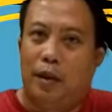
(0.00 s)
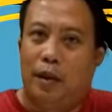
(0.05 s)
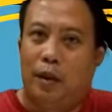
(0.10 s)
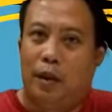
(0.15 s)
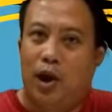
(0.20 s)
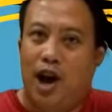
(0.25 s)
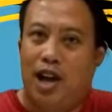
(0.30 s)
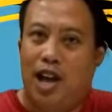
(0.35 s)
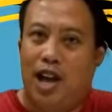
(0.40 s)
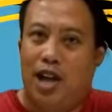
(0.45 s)

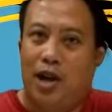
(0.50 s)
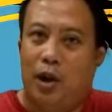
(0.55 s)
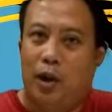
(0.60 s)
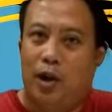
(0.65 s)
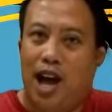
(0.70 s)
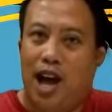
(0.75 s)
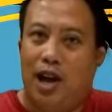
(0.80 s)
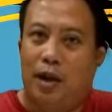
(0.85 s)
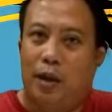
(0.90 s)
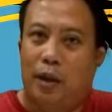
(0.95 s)
Perangkat
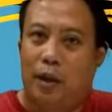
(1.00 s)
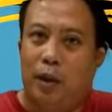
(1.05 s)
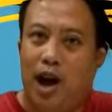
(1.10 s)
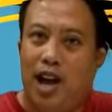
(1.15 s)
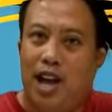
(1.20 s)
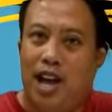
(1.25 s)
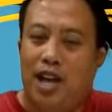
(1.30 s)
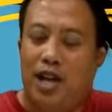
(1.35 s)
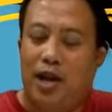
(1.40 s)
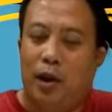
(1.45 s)
lunak,
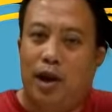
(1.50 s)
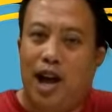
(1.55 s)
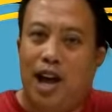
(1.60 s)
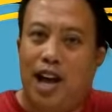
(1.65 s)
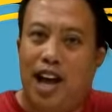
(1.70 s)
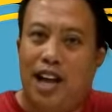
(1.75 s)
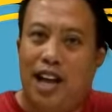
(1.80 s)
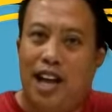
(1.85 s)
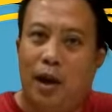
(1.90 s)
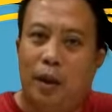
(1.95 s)
perangkat
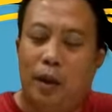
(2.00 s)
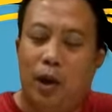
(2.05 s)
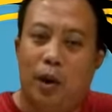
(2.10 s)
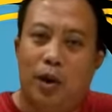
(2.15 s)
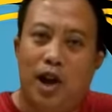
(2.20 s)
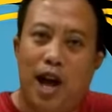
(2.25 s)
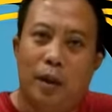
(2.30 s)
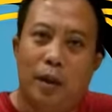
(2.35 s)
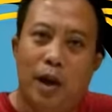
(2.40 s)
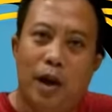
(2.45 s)
lunak adalah
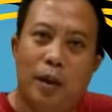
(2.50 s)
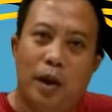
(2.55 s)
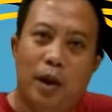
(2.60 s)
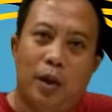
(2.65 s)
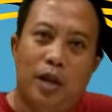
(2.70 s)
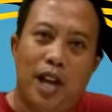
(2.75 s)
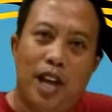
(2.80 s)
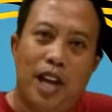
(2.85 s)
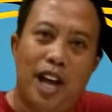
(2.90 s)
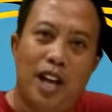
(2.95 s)
program yang
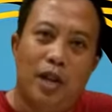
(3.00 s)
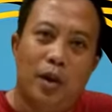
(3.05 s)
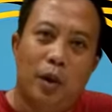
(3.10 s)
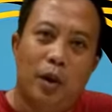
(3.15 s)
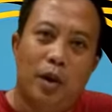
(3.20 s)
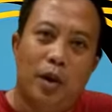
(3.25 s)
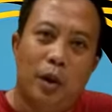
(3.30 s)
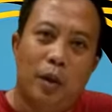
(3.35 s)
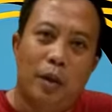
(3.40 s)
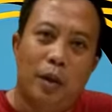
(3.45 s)
digunakan
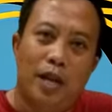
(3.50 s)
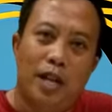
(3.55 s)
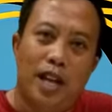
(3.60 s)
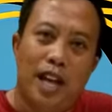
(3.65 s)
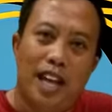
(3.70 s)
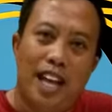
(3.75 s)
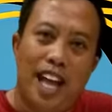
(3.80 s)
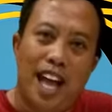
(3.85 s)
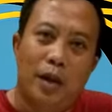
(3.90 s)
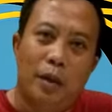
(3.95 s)
untuk
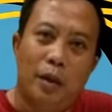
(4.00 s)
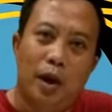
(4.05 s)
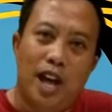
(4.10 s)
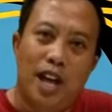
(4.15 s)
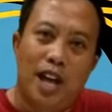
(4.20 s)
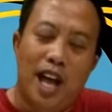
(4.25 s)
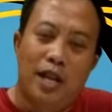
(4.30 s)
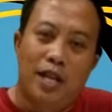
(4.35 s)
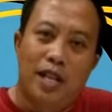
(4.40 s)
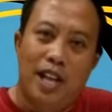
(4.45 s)
mengendalikan
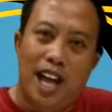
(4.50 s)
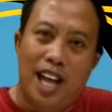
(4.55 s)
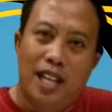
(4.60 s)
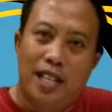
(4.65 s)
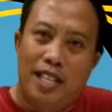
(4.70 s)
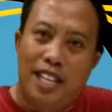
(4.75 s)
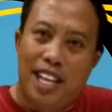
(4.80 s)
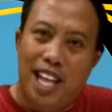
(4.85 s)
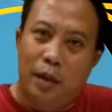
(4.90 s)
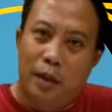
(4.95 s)
perangkat
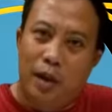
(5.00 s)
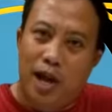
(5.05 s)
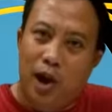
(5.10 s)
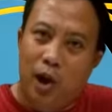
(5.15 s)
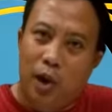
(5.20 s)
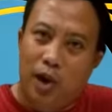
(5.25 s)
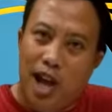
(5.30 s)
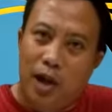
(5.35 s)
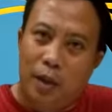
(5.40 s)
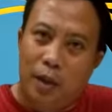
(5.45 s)
keras dan
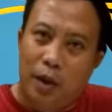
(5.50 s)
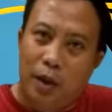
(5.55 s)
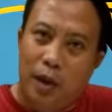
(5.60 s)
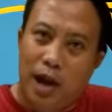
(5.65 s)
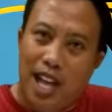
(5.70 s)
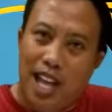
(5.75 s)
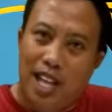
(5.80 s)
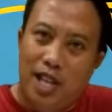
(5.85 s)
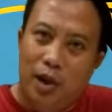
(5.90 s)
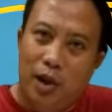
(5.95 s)
melakukan
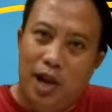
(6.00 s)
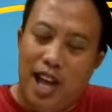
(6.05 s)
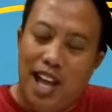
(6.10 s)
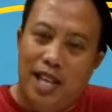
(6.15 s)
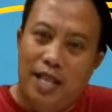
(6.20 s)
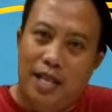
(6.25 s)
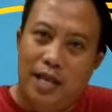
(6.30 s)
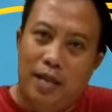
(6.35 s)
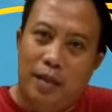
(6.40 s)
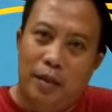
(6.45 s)
berbagai
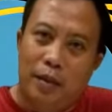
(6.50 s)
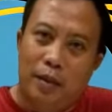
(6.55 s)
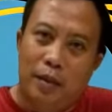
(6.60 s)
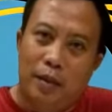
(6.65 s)
tugas.